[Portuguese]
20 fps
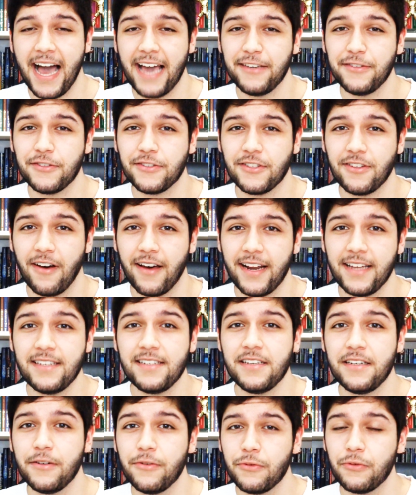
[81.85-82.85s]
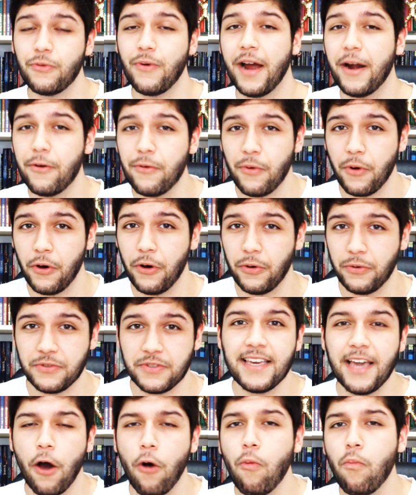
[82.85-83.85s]
a história de
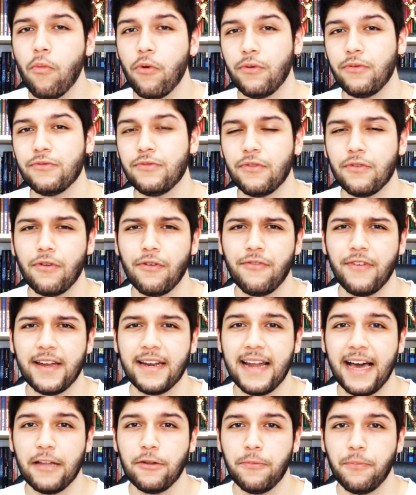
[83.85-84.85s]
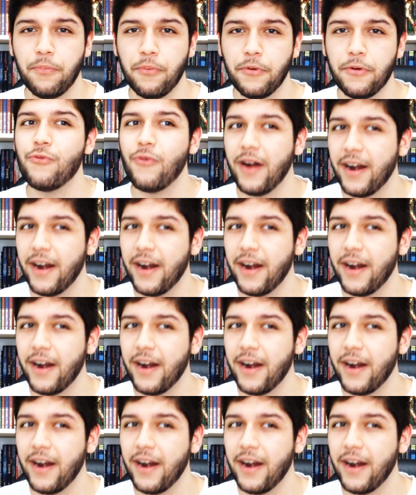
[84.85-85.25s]
Werewolf, que é um mundo governado por